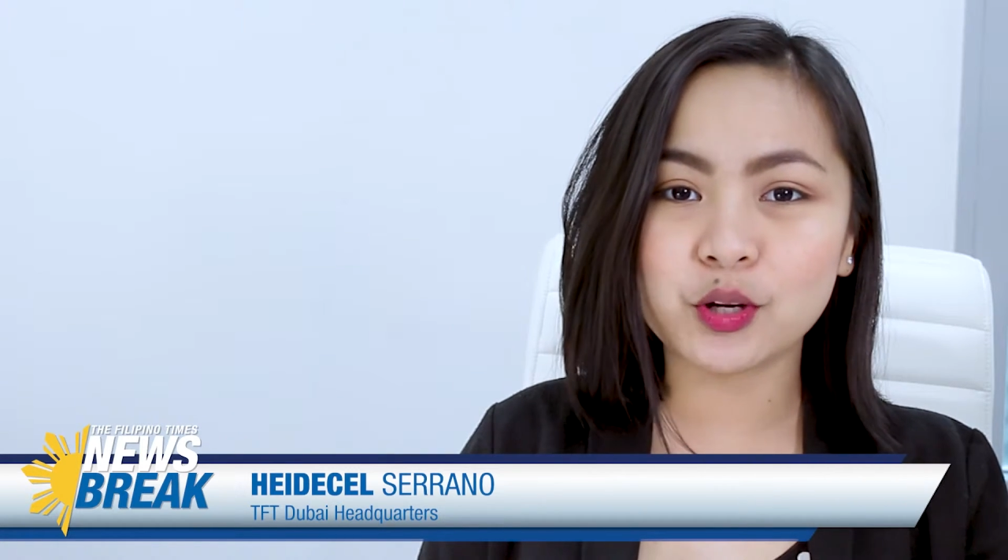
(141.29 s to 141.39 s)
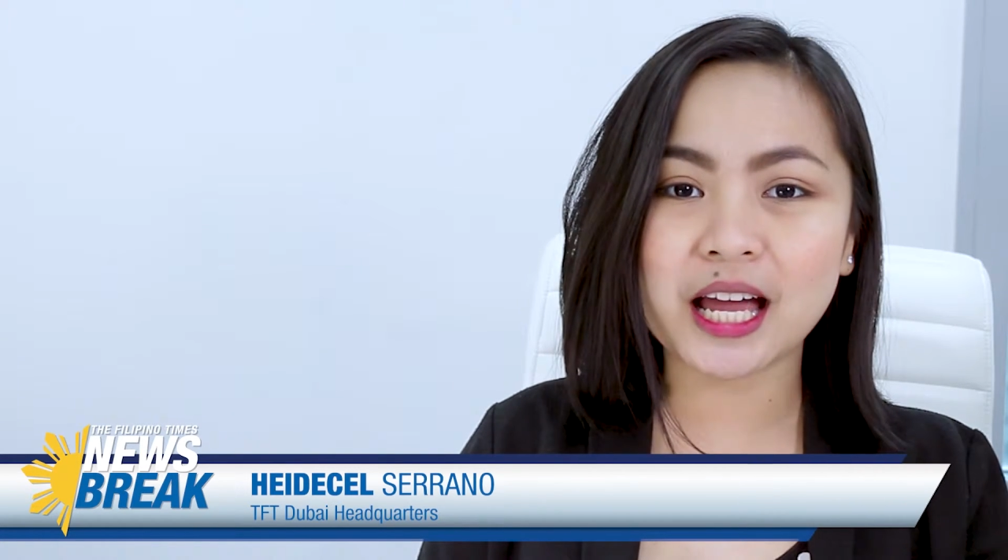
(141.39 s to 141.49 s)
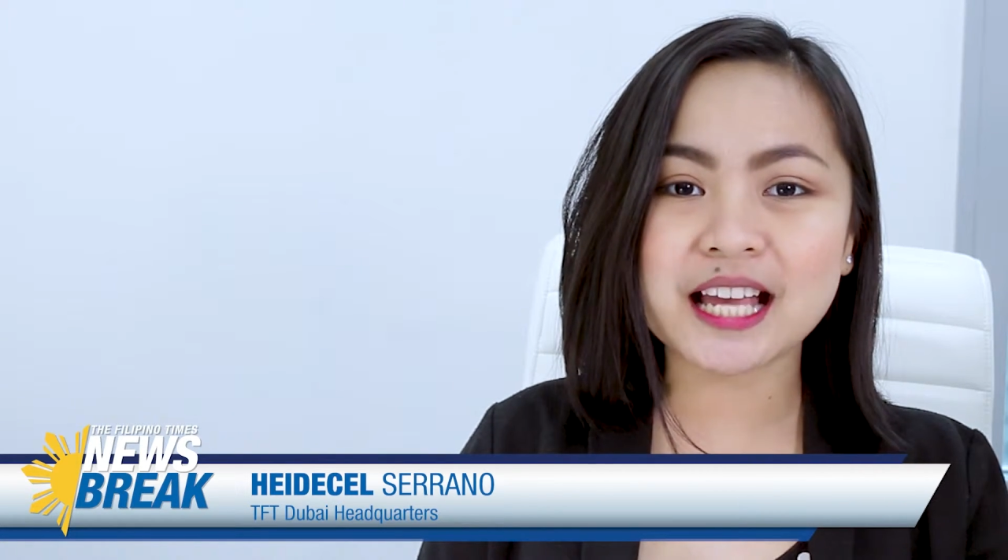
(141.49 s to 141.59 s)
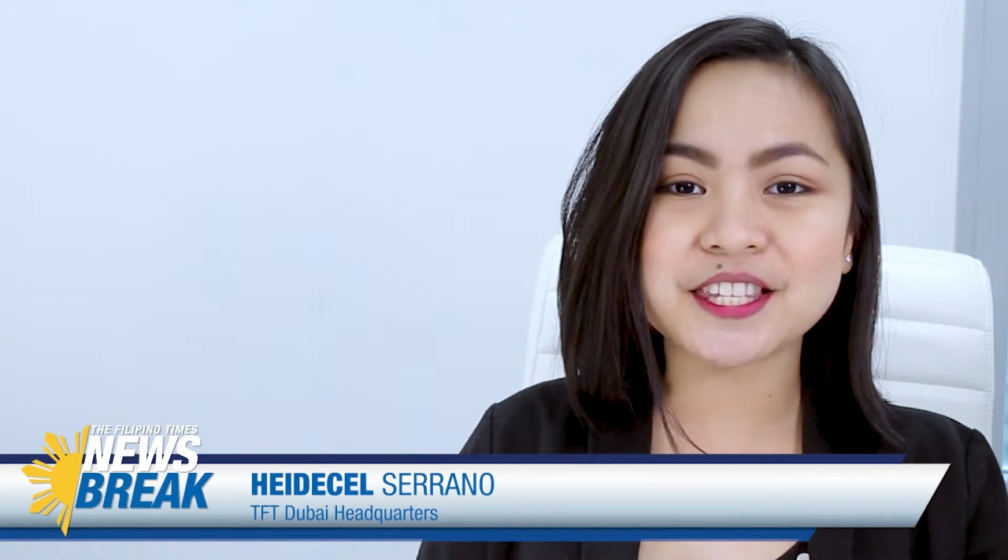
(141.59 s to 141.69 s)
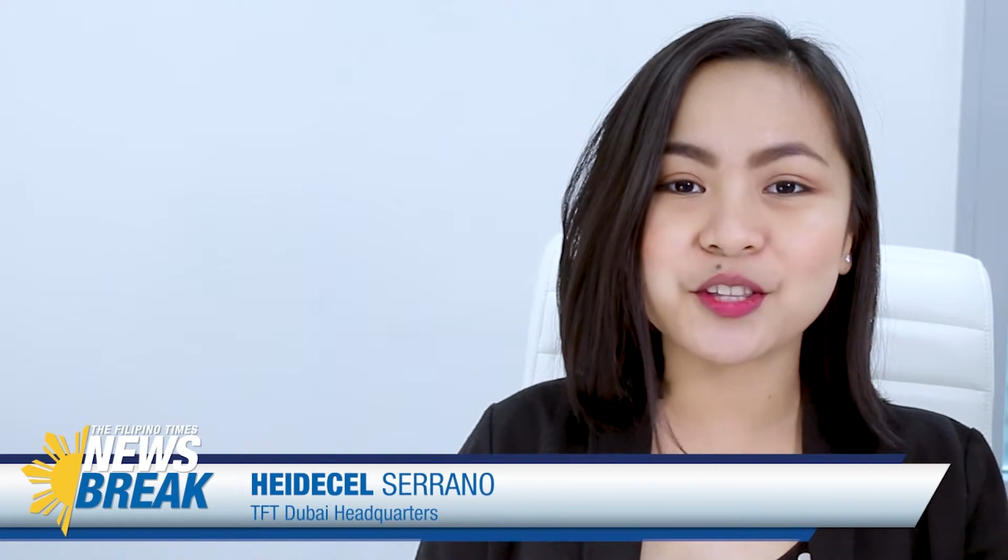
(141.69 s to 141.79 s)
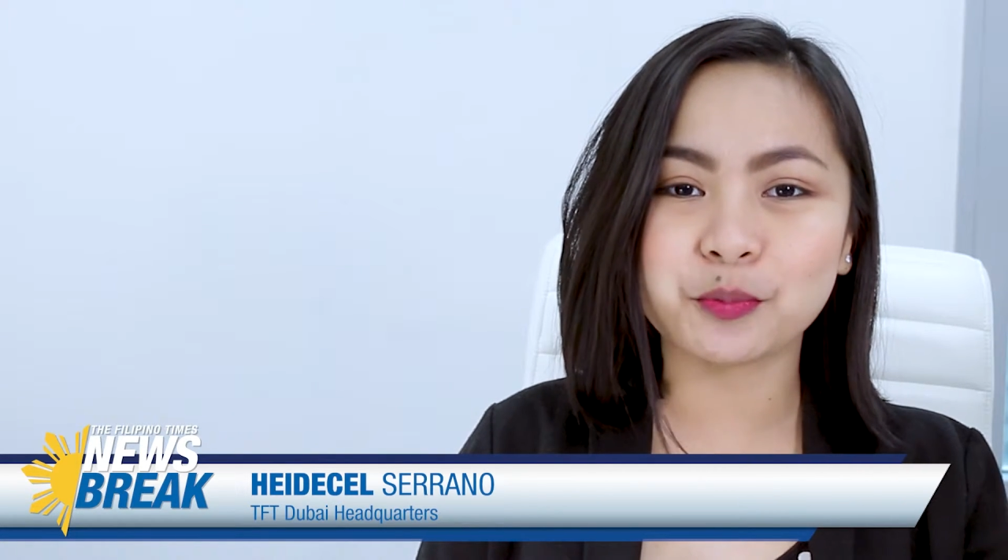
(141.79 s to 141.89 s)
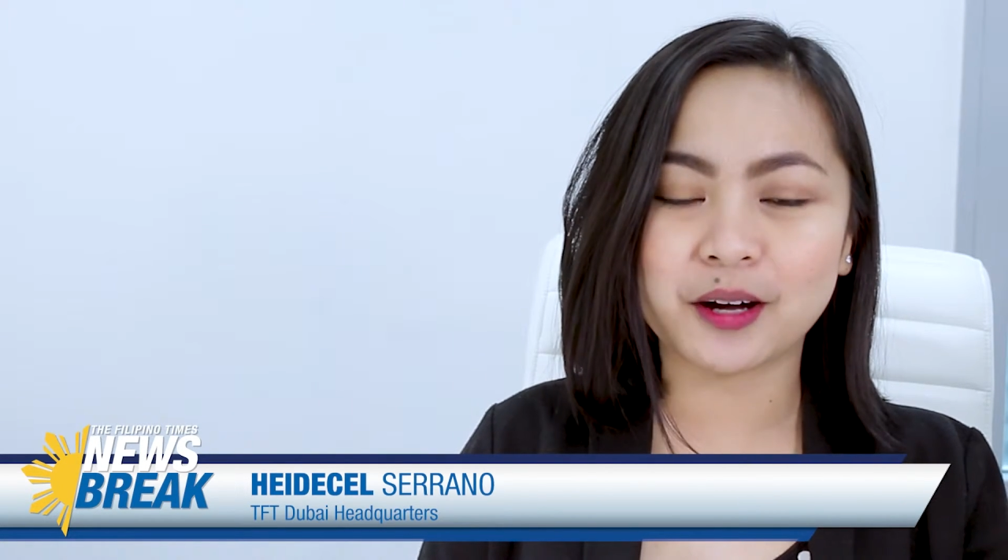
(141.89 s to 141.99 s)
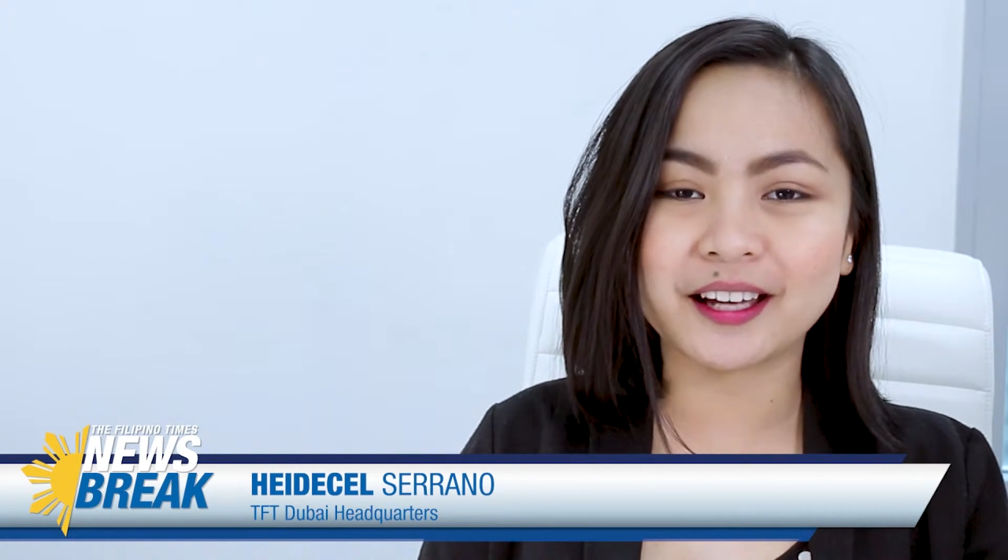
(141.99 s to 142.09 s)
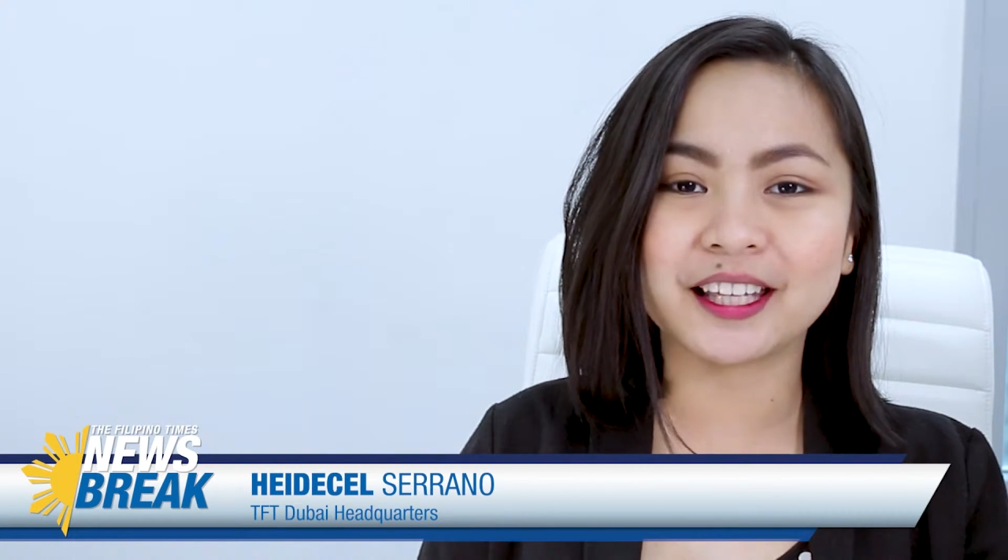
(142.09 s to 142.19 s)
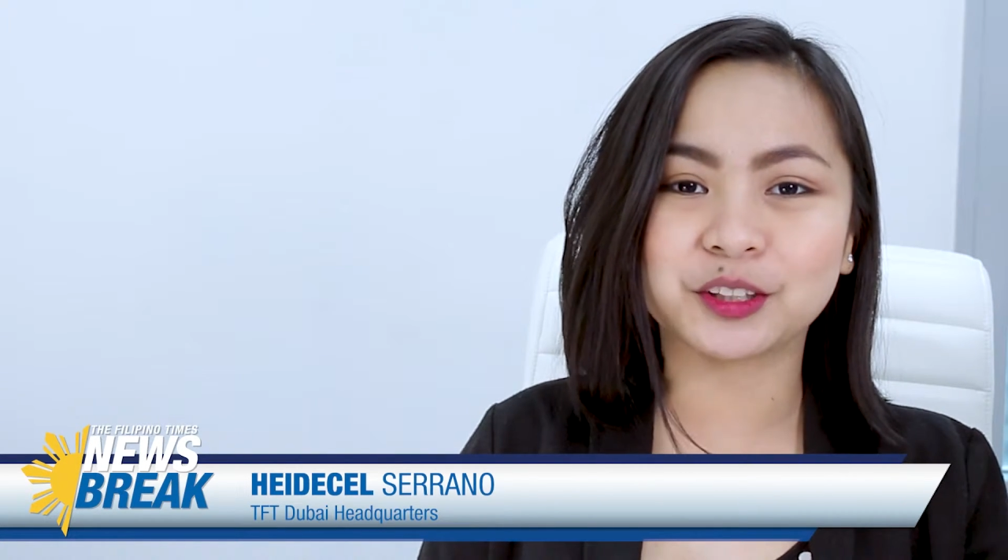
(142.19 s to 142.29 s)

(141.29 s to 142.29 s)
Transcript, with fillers: mula sa Dubai